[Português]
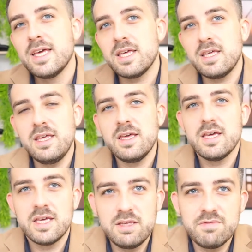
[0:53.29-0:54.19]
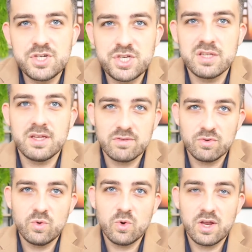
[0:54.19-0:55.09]
e investir dentro de
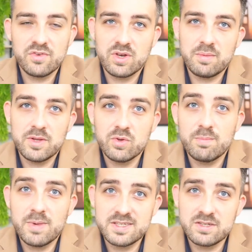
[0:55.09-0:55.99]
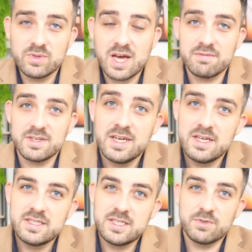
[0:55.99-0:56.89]
um relacionamento mais saudável.
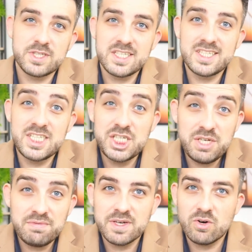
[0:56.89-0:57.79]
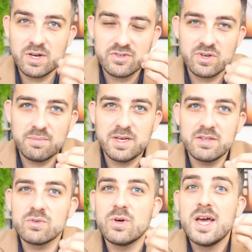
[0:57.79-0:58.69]
Se você tiver
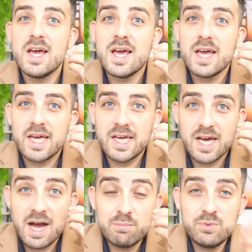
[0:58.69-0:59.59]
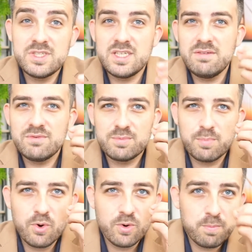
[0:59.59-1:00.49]
relacionamento é, eh, abusivos,
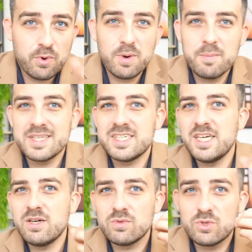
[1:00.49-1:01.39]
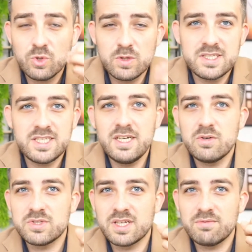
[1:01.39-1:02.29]
problemáticos,
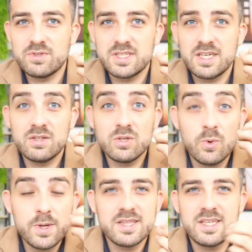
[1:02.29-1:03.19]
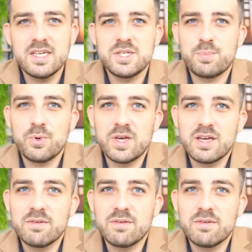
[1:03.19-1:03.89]
tóxicos, que você não entende por que, que